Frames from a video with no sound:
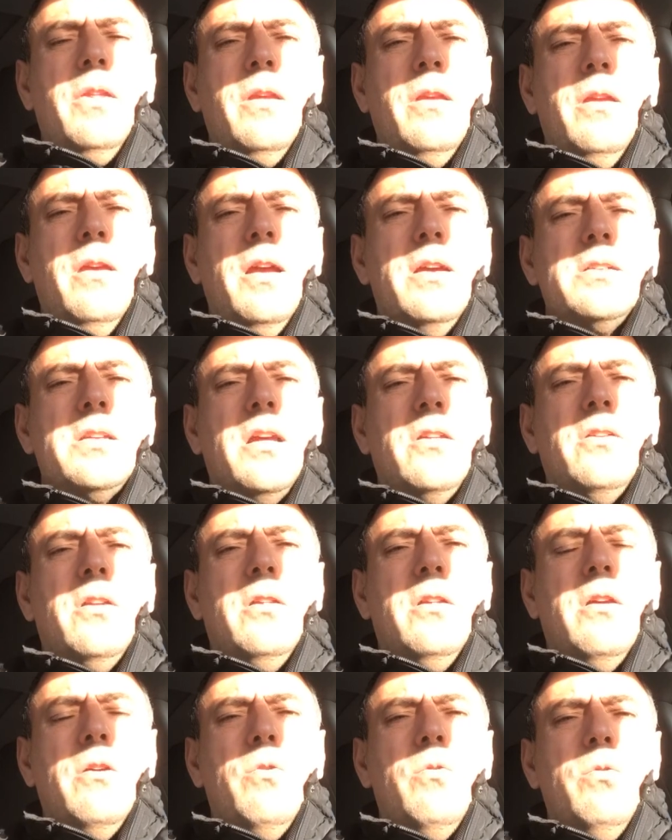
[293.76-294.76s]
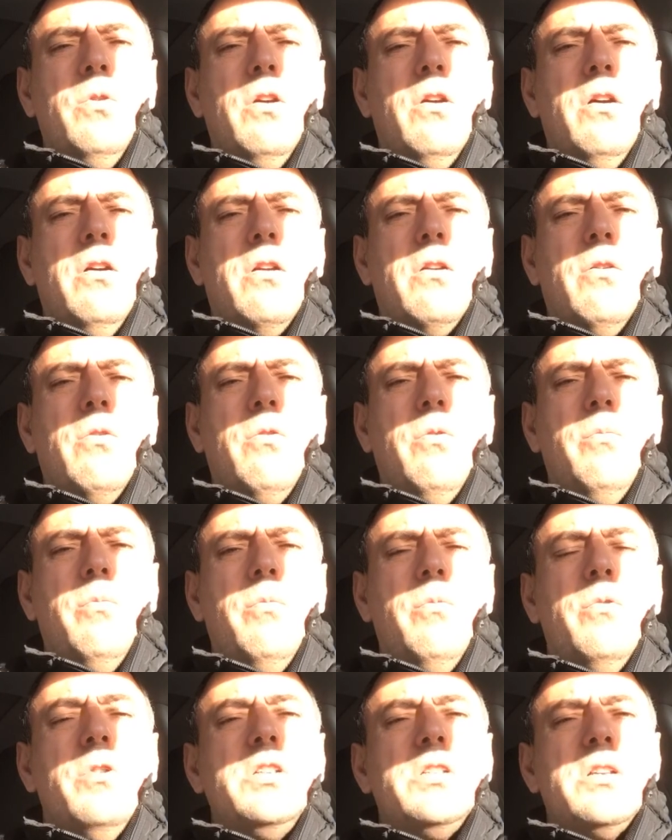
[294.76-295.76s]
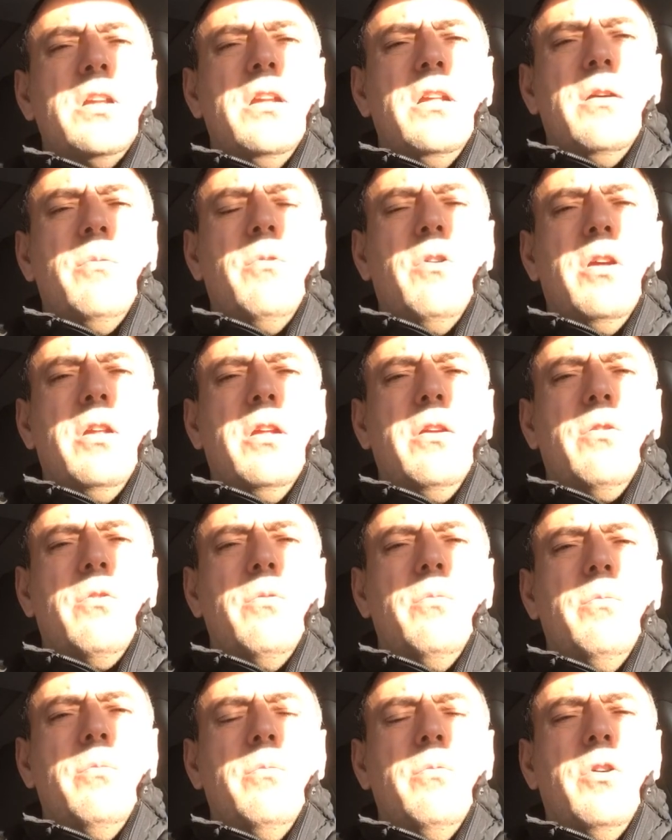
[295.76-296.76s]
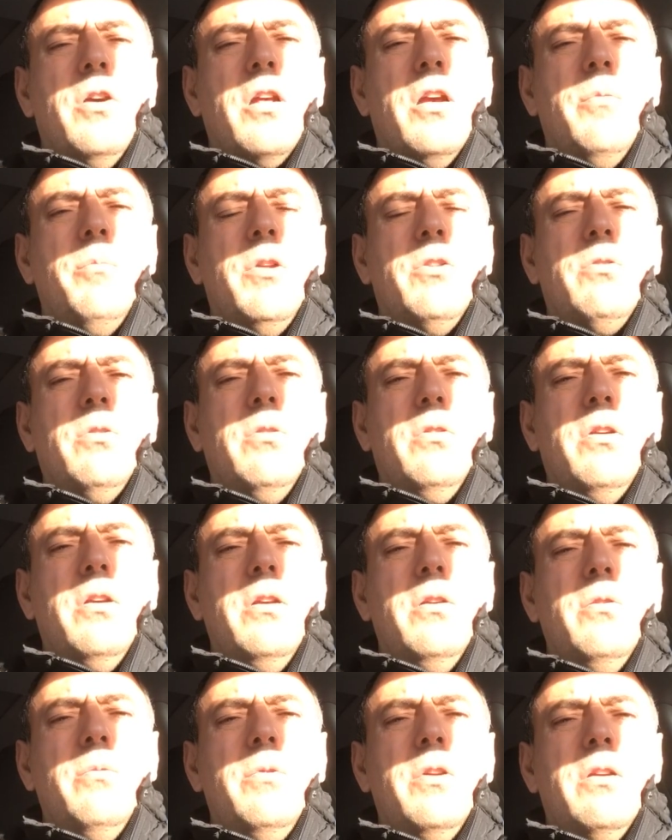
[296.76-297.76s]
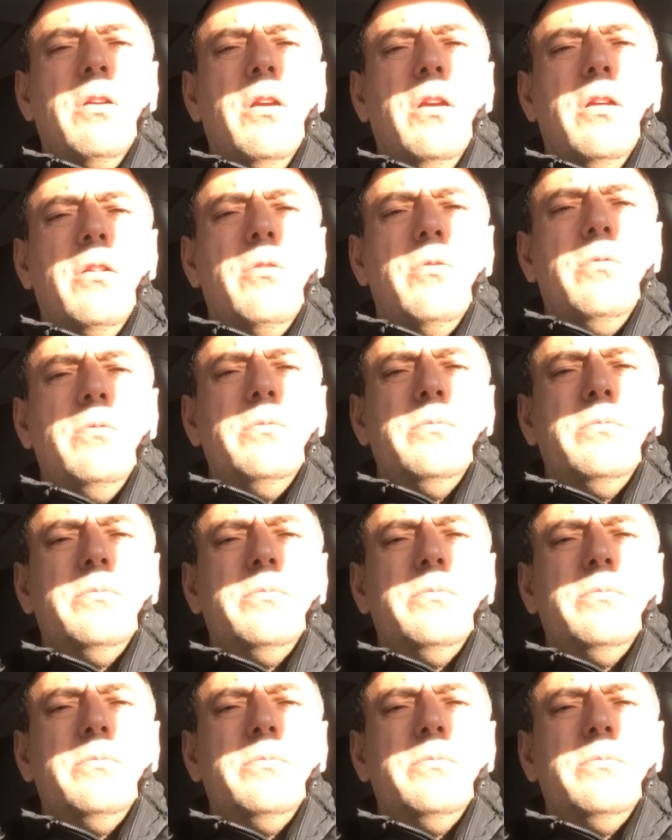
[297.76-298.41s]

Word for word: أسعد الله نهاركم والسلام عليكم ورحمة الله وبركاته